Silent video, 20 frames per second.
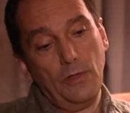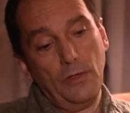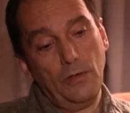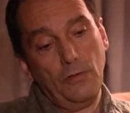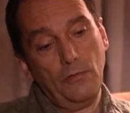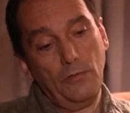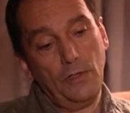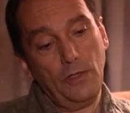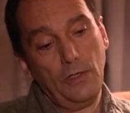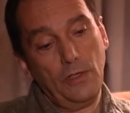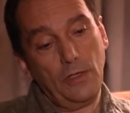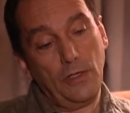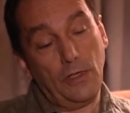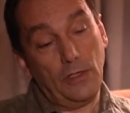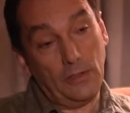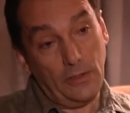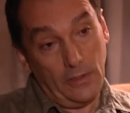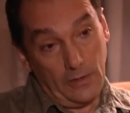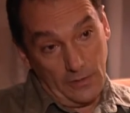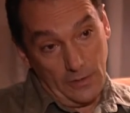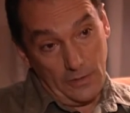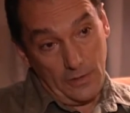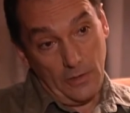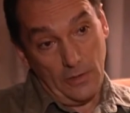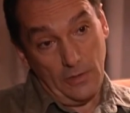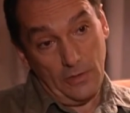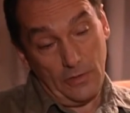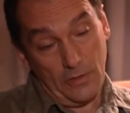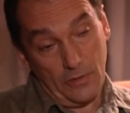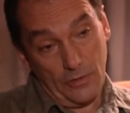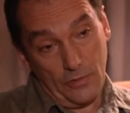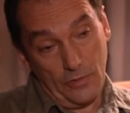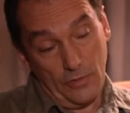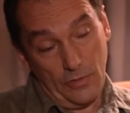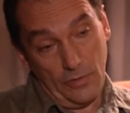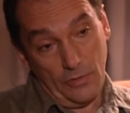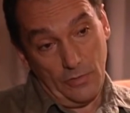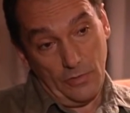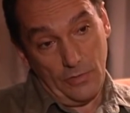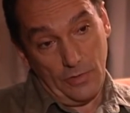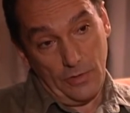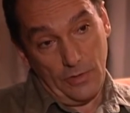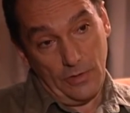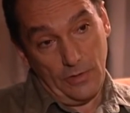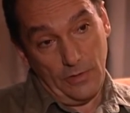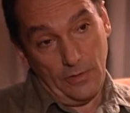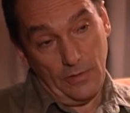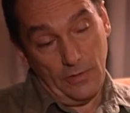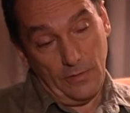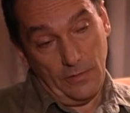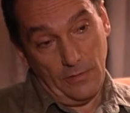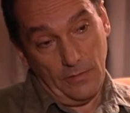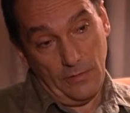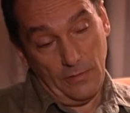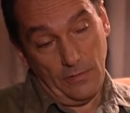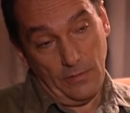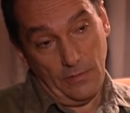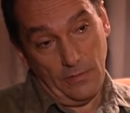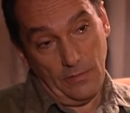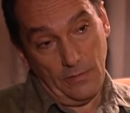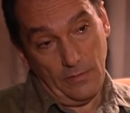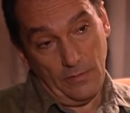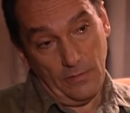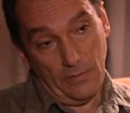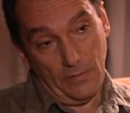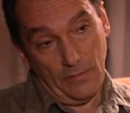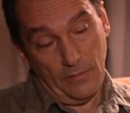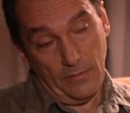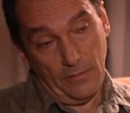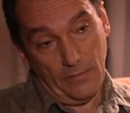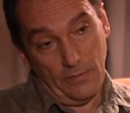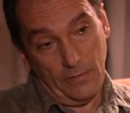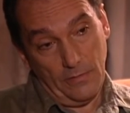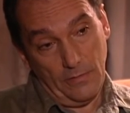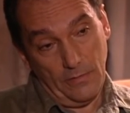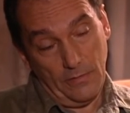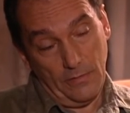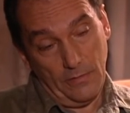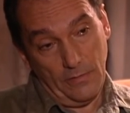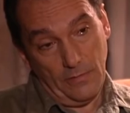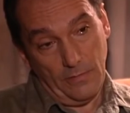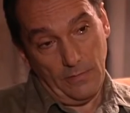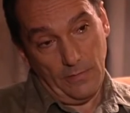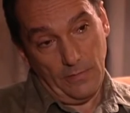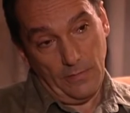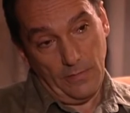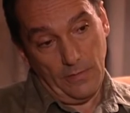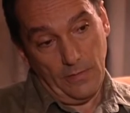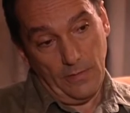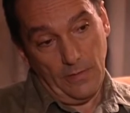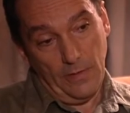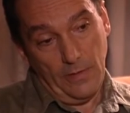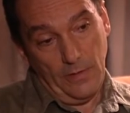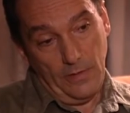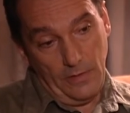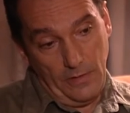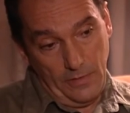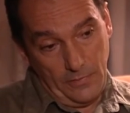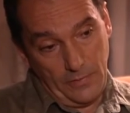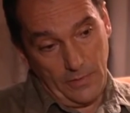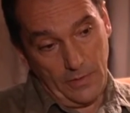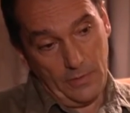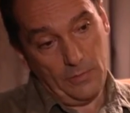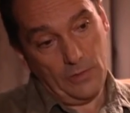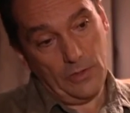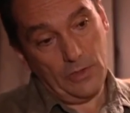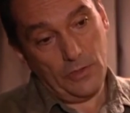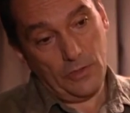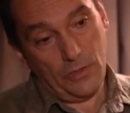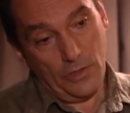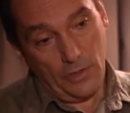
Вы когда начали сексуальную жизнь? Лет в 17. Лет 17.